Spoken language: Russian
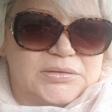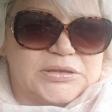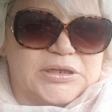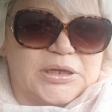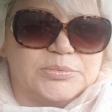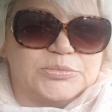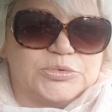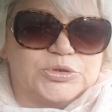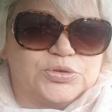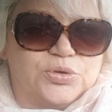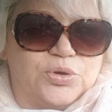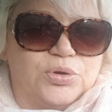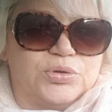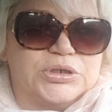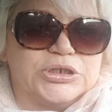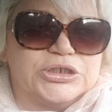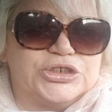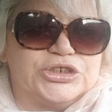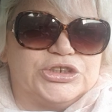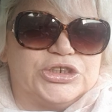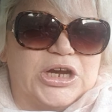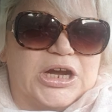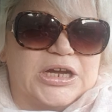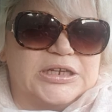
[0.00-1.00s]
Там сколько,
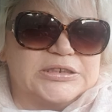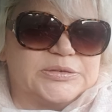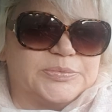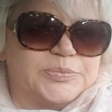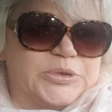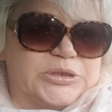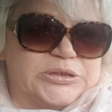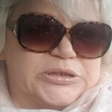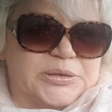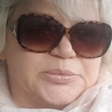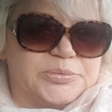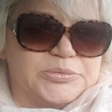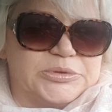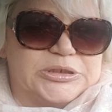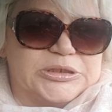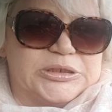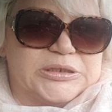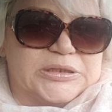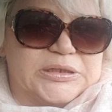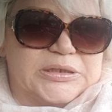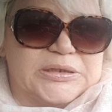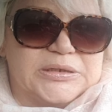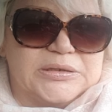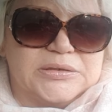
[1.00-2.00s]
час мне там
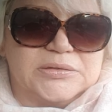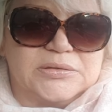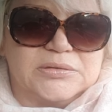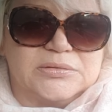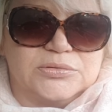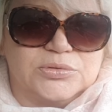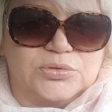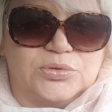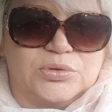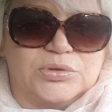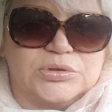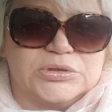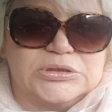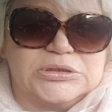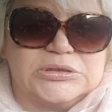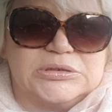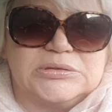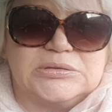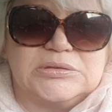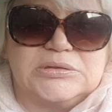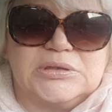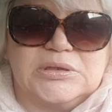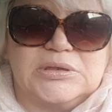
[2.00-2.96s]
делали ногти.